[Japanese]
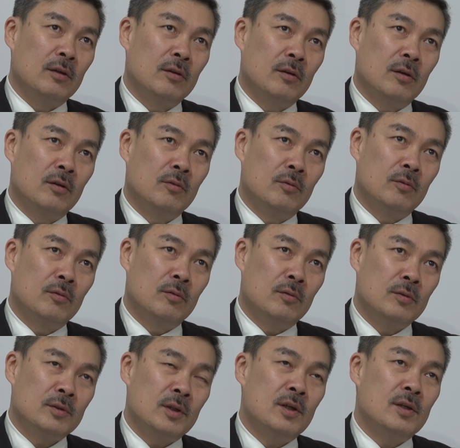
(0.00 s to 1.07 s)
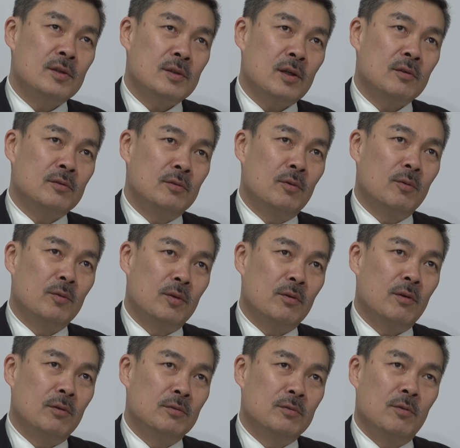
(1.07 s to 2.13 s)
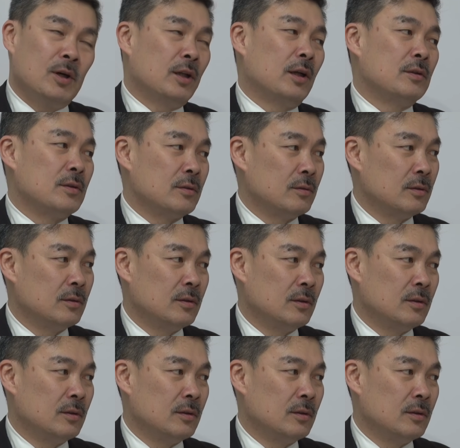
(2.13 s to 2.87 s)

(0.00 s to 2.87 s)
うん、あの政策論では動かないんですよ